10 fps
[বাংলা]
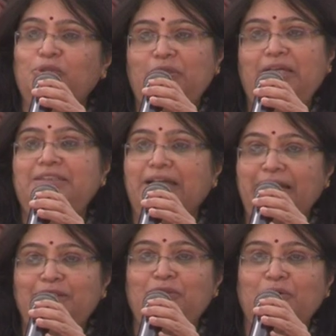যদি
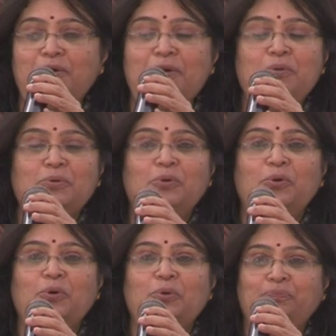চাইতো
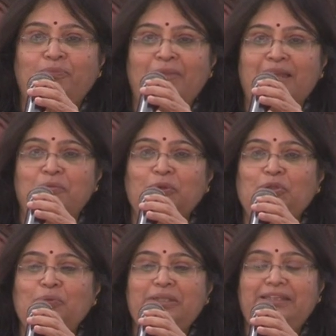ও
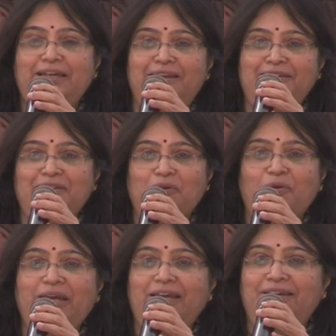মধ্যবিত্তের
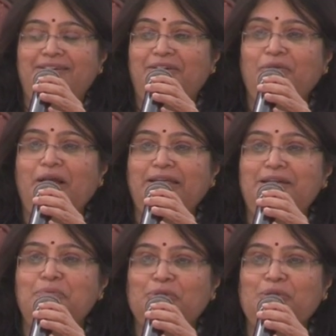ওই
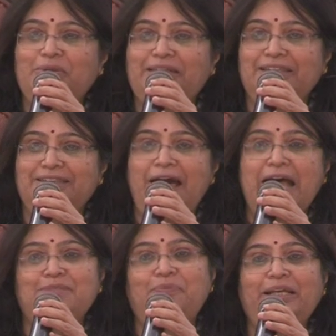কলকাতার মধ্যবিত্তের যা
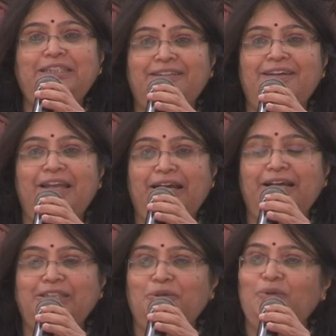অ্যাসপিরেশনাল
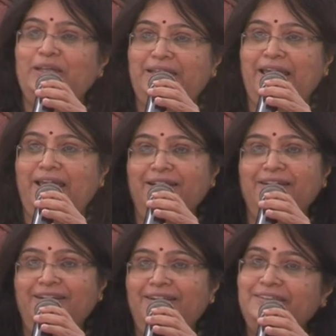লেখা সেগুলো লিখে
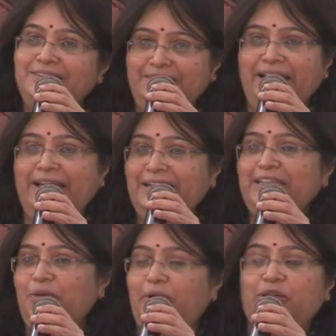চালিয়ে
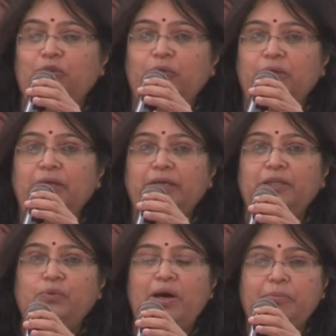দিতে পারত
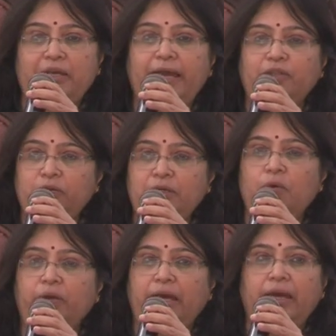কিন্তু আমি এই জন্যে
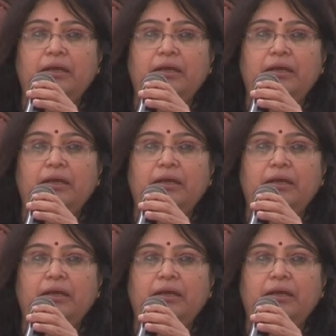ওকে